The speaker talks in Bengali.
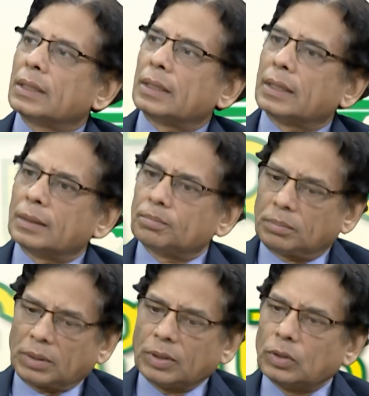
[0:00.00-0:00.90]
এই
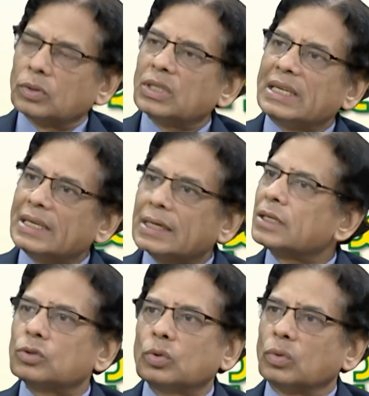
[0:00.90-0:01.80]
বিভিন্ন যে
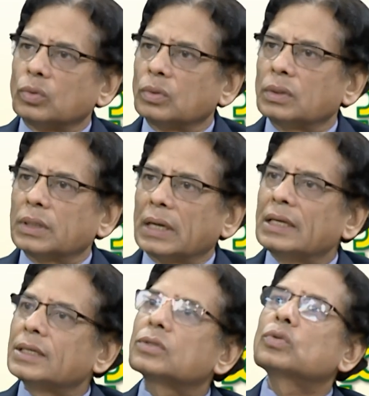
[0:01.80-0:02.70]
লিকেজগুলো এই
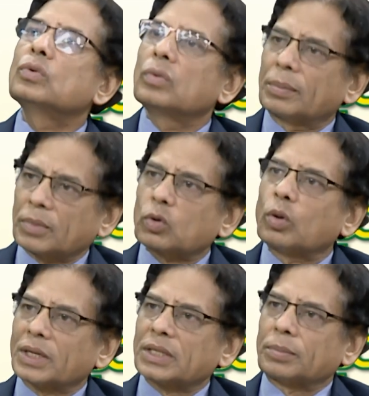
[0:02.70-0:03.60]
লিকেজগুলো আমরা
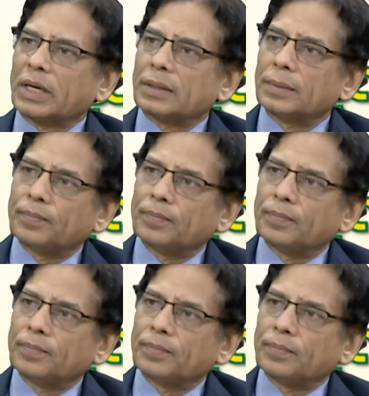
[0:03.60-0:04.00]
কমাতে পারি